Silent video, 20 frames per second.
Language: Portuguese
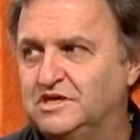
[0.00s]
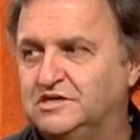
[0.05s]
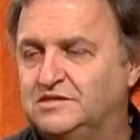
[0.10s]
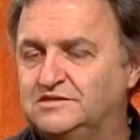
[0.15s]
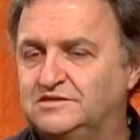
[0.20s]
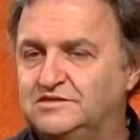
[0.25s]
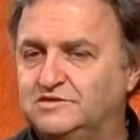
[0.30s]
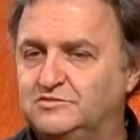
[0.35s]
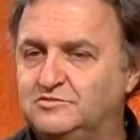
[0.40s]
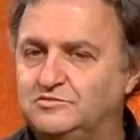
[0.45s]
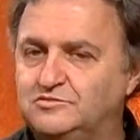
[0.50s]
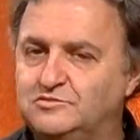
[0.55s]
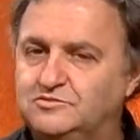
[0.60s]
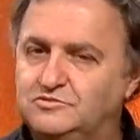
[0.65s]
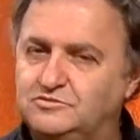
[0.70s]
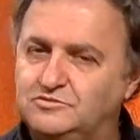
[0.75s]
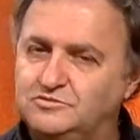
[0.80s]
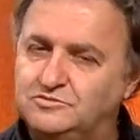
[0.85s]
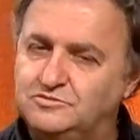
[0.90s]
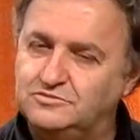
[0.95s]
eles são
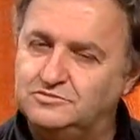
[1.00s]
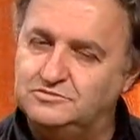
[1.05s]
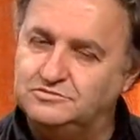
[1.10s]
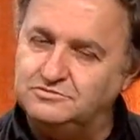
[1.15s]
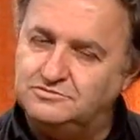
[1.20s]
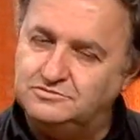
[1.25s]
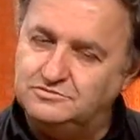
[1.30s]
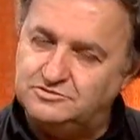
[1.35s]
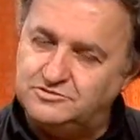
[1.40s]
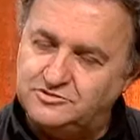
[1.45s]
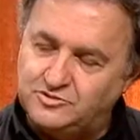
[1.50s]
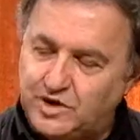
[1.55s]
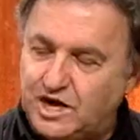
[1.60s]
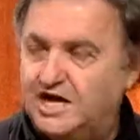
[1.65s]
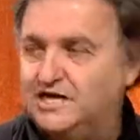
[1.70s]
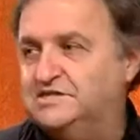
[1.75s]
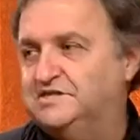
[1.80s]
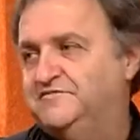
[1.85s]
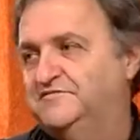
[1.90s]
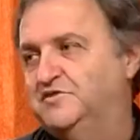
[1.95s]

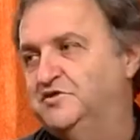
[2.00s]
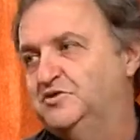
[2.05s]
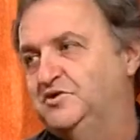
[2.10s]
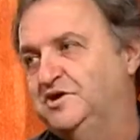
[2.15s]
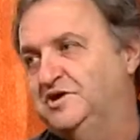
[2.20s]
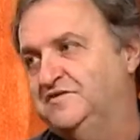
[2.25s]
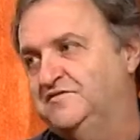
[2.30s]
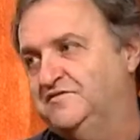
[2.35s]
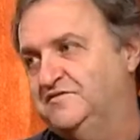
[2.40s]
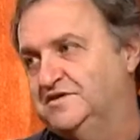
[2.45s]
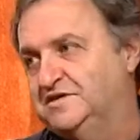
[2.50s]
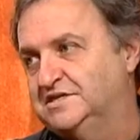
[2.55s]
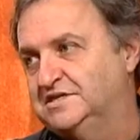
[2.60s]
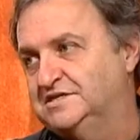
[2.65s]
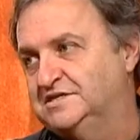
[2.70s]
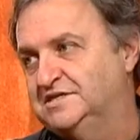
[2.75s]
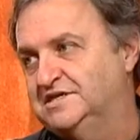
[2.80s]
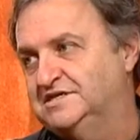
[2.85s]
quase fotografias